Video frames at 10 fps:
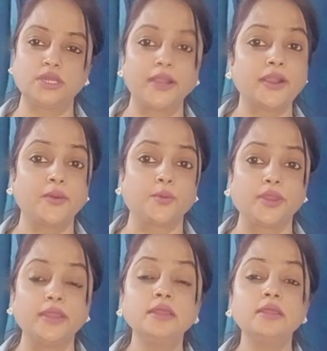कर रहे
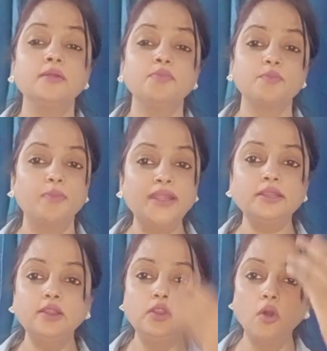होंगे बट
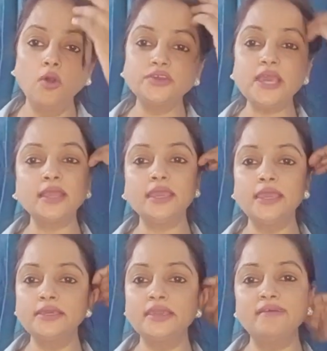लोग क्या
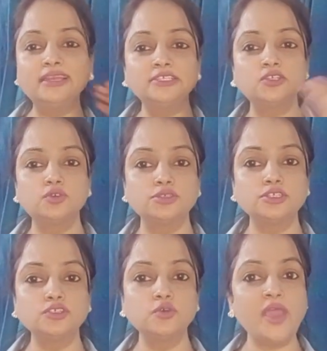कहेंगे वाली
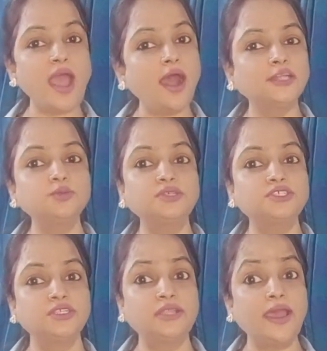सिचुएशन जो है आज भी
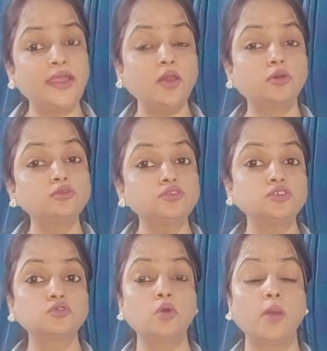जिंदा है और उस
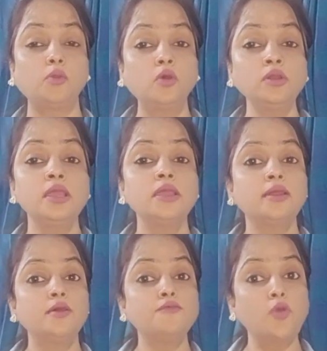चीज़ को हम लोग
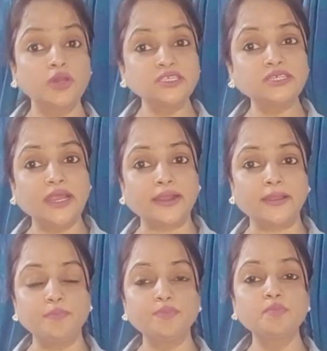फोकस कर रहे
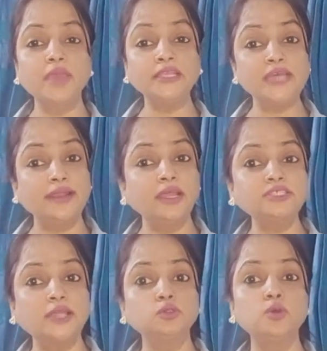हैं मैं जानना
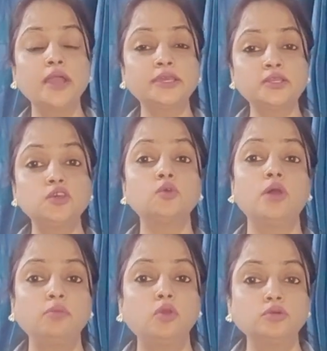चाहती हूँ आखिर क्यों
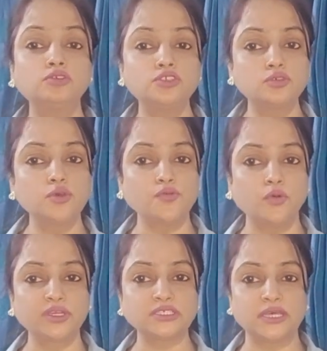हम लोग उस चीज़ को
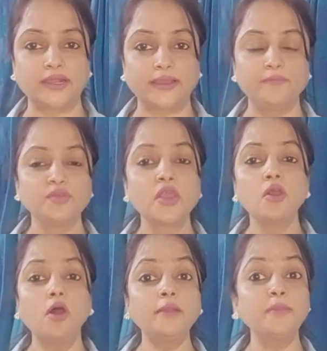फोकस कर रहे हैं
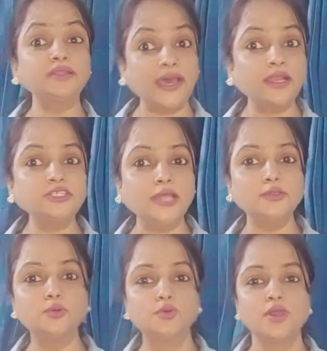और बताना
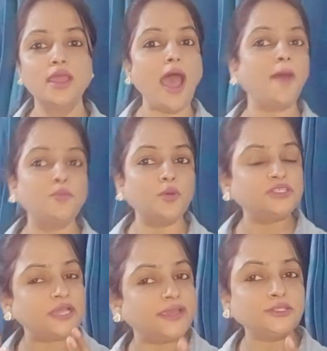चाहती हूँ आपको
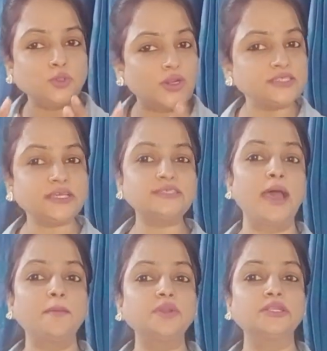अच्छा एक छोटा सा
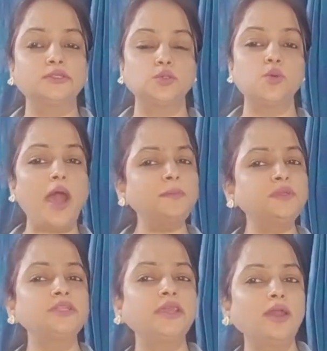एग्जाम्पल देती हूँ आपने
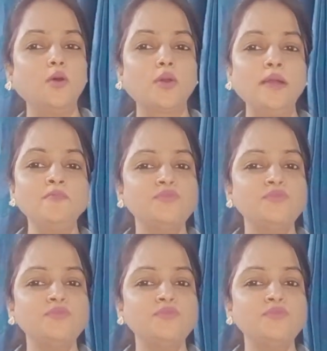देखा होगा